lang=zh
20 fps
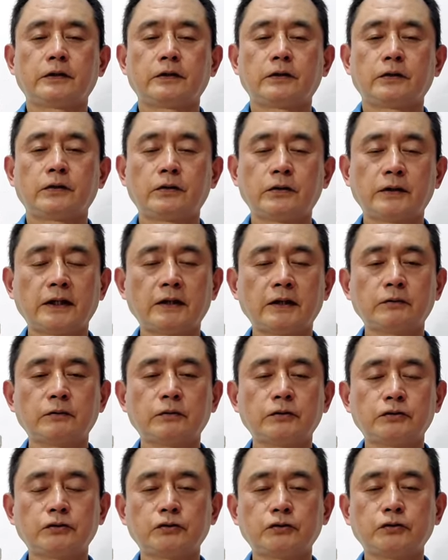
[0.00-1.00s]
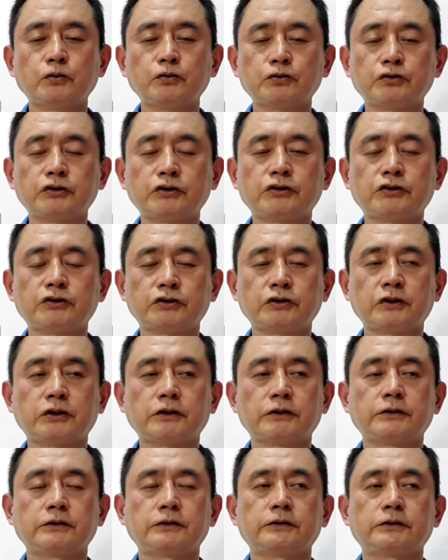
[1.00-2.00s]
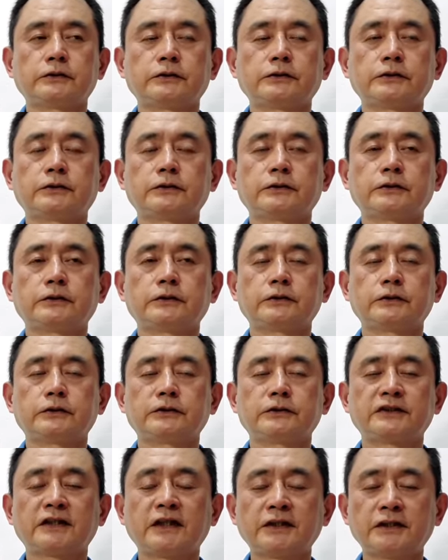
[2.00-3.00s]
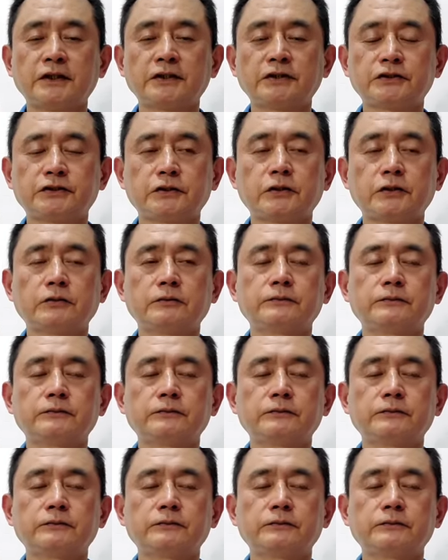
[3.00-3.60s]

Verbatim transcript: 后来我就陆续吃了三天之后，